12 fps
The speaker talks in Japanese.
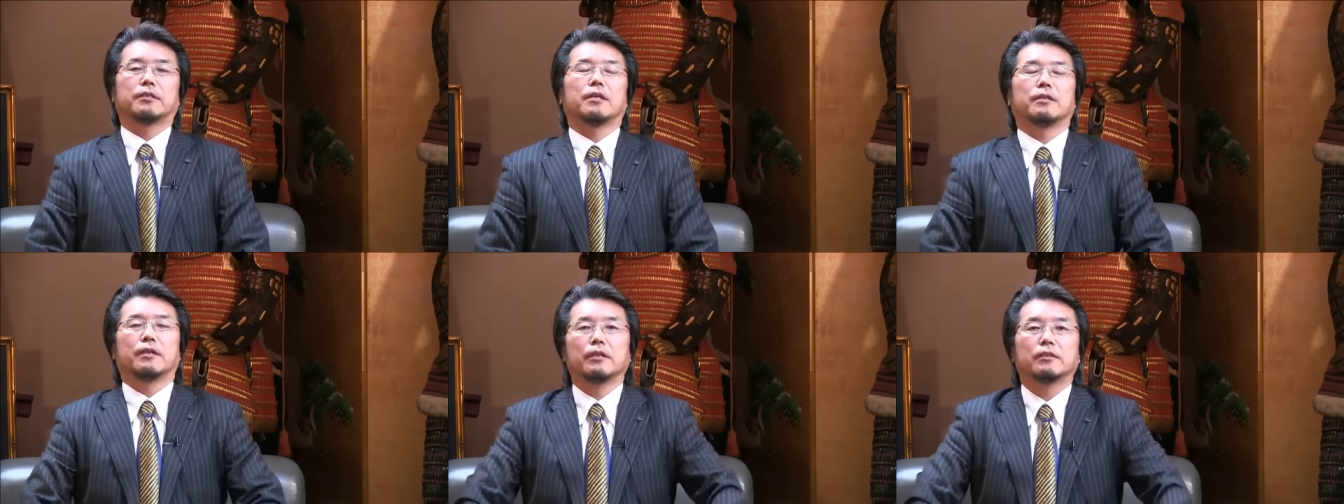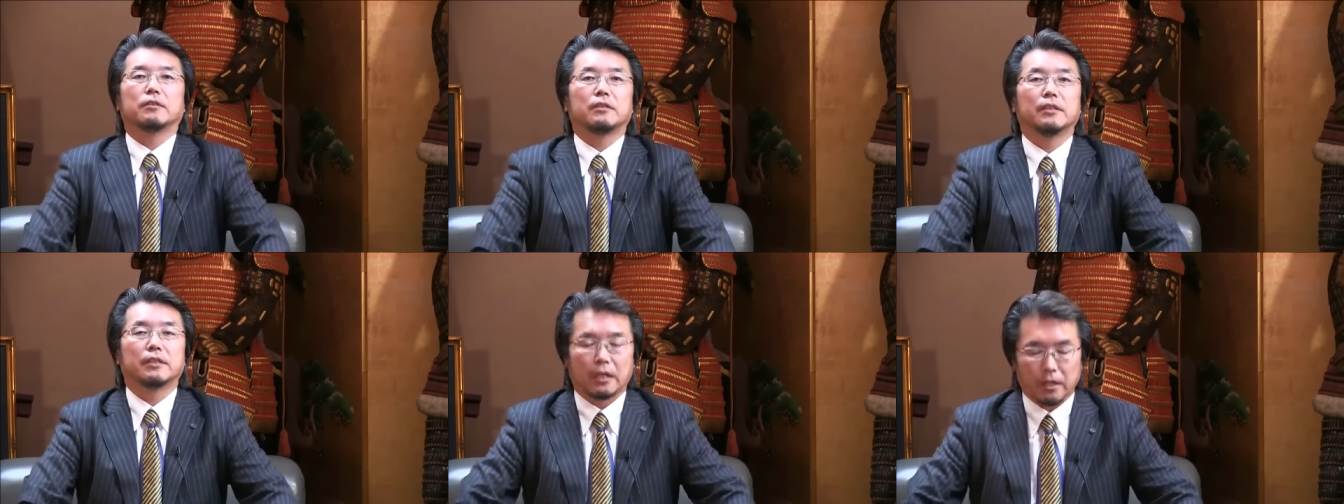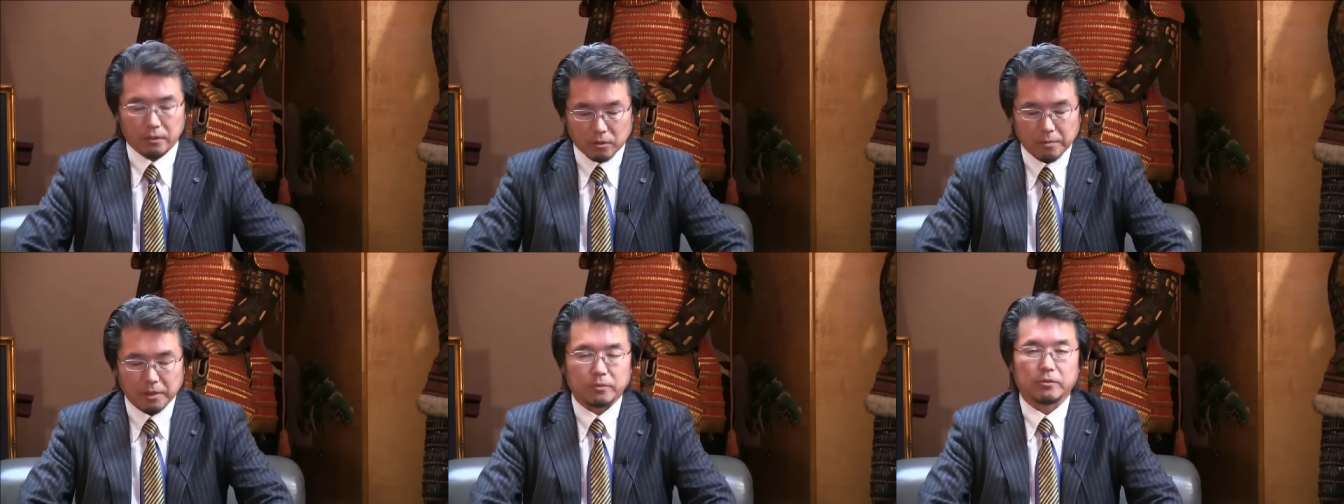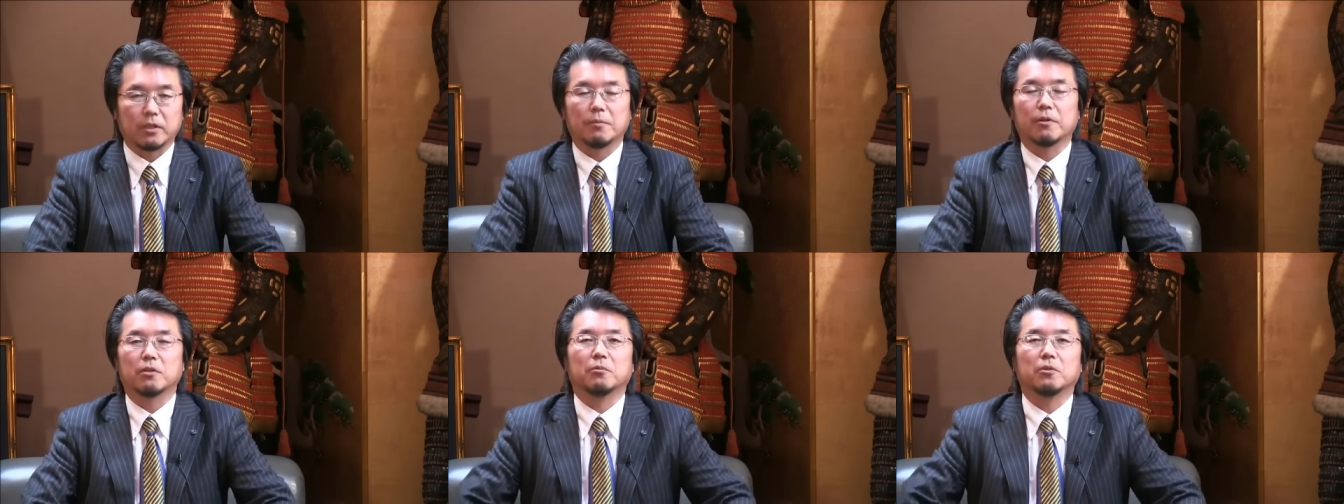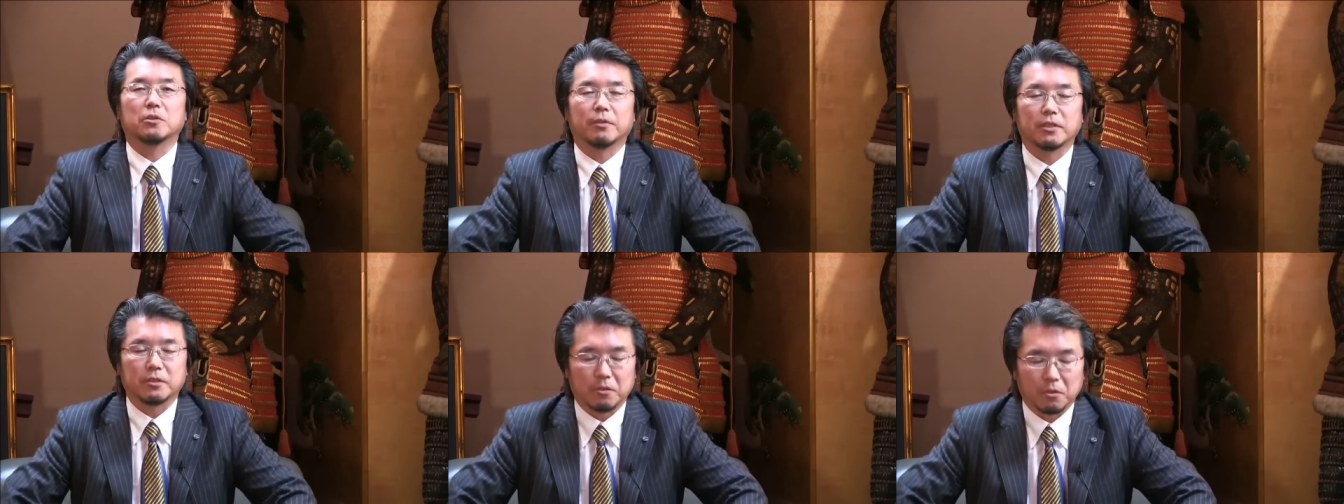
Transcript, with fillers: せていただいております古山と申します。